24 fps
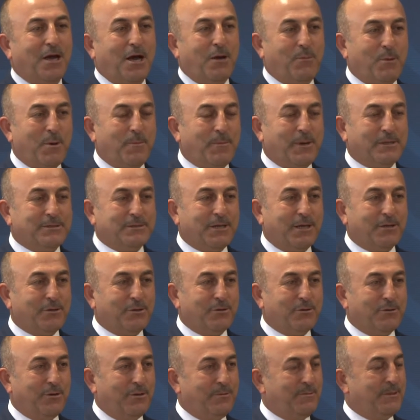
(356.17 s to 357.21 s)
Ama pazar
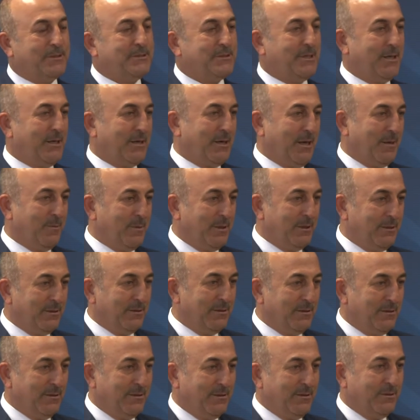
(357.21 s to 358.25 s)
günü olmasına rağmen
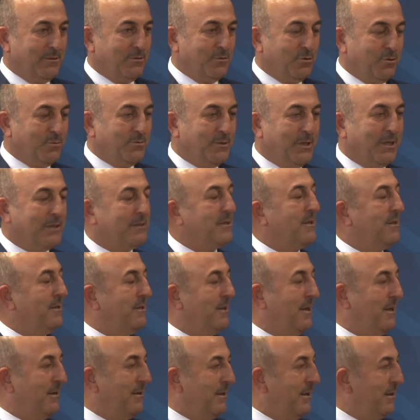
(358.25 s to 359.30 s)
tüm
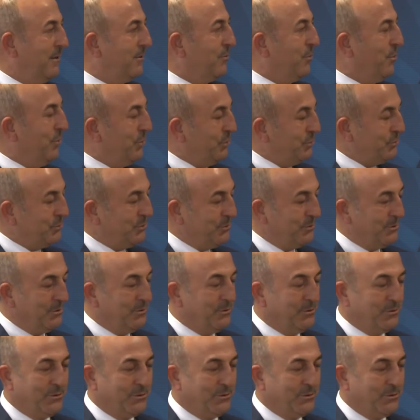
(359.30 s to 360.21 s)
yetkililerle görüştük,